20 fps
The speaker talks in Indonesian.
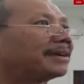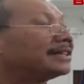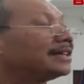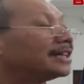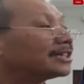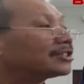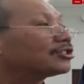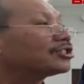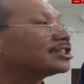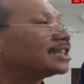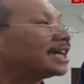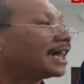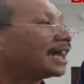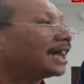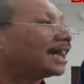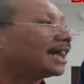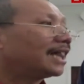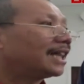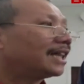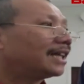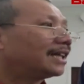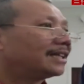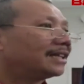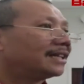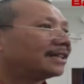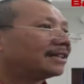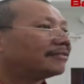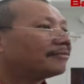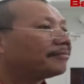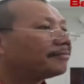Kepala Dinas Sosial. Ini
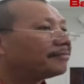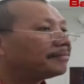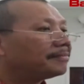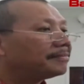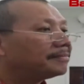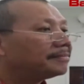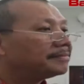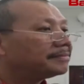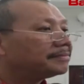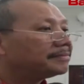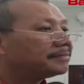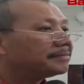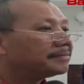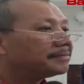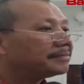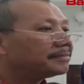juga ada surat-surat ke